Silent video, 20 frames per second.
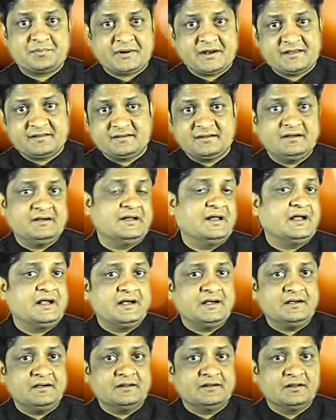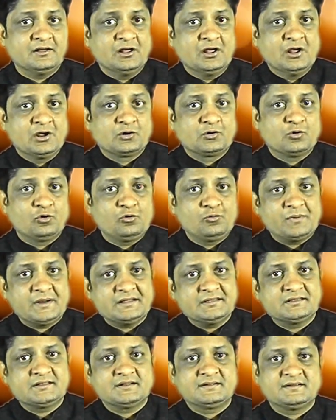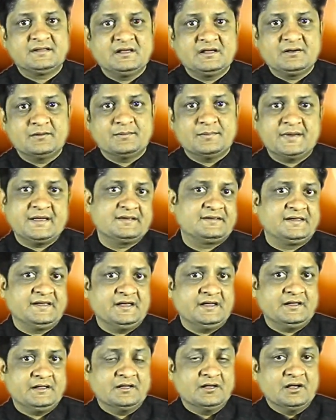प्रेसिडेंट कुलवंत सिंह बेसी